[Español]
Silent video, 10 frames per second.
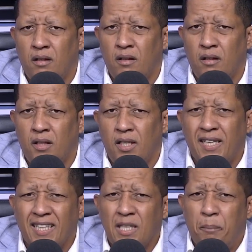y que
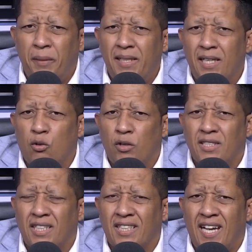se aplique con esa
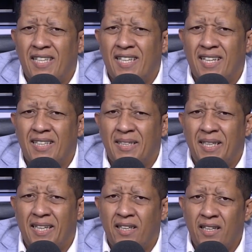hazaña
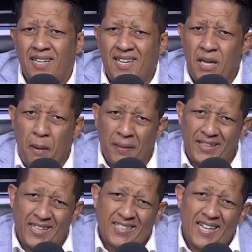de
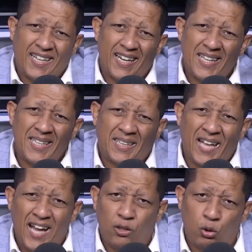
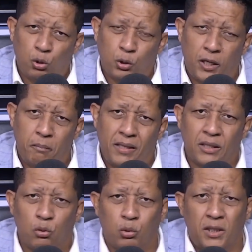desacreditarlo totalmente,
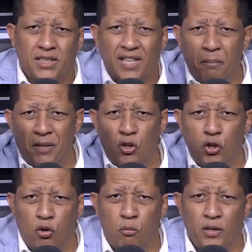utilizar medios de
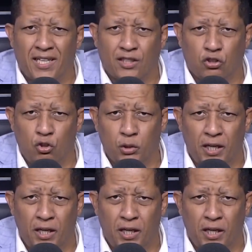comunicación de alto